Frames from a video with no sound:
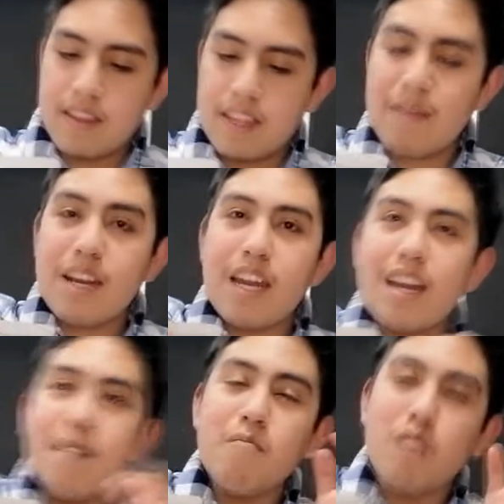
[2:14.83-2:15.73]
Ya
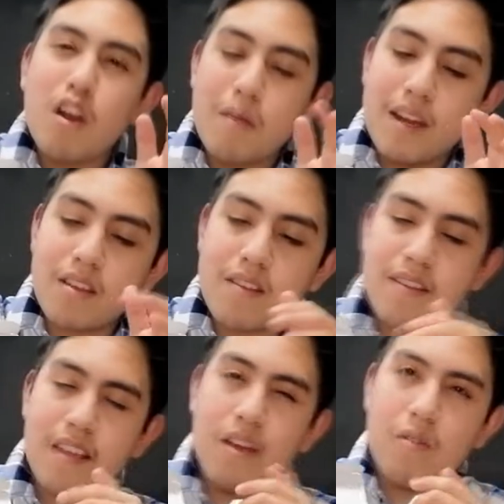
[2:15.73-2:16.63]
venía un poco abierto, si
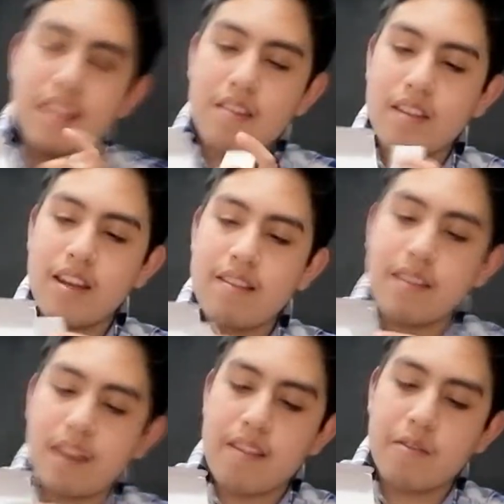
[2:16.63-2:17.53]
se dan cuenta no tiene
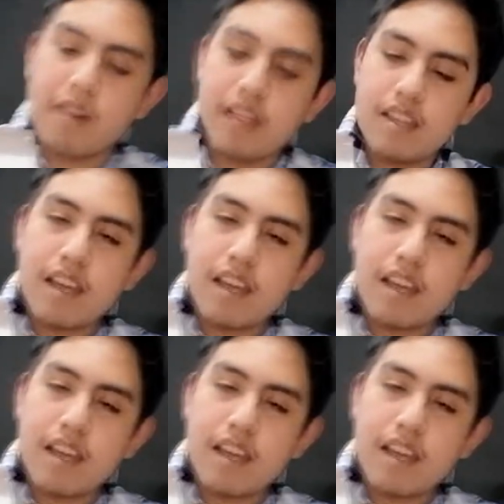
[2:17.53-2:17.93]
cinta de seguridad.